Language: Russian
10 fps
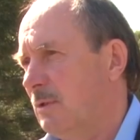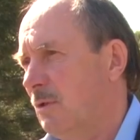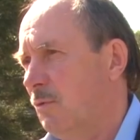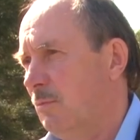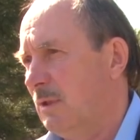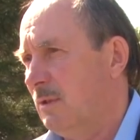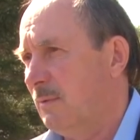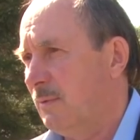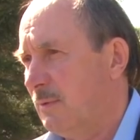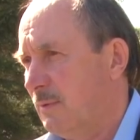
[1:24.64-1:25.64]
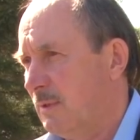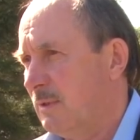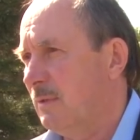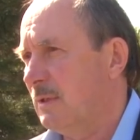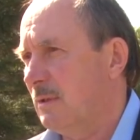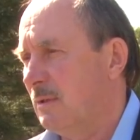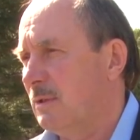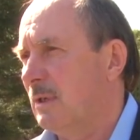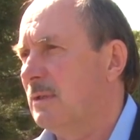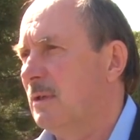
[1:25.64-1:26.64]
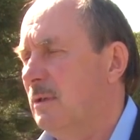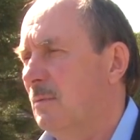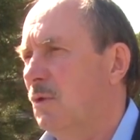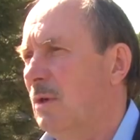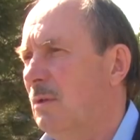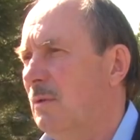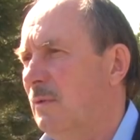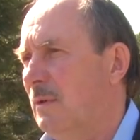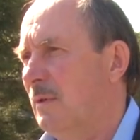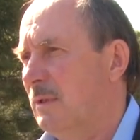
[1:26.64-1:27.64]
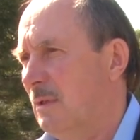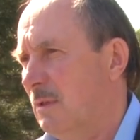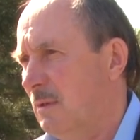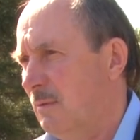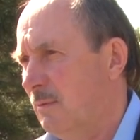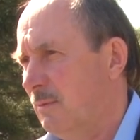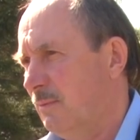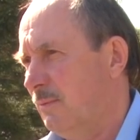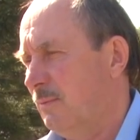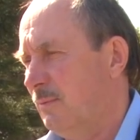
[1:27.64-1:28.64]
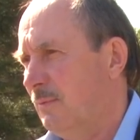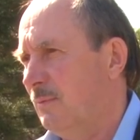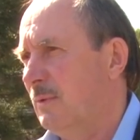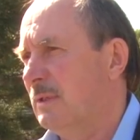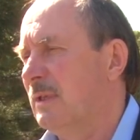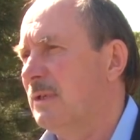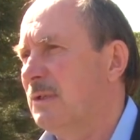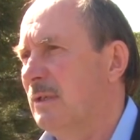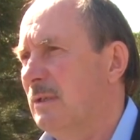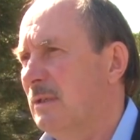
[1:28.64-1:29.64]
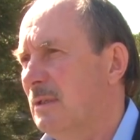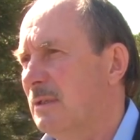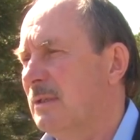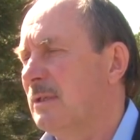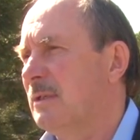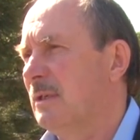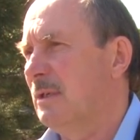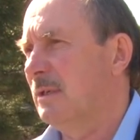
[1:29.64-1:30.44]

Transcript: документов, связанных с открытием уголовного дела в отношении должностных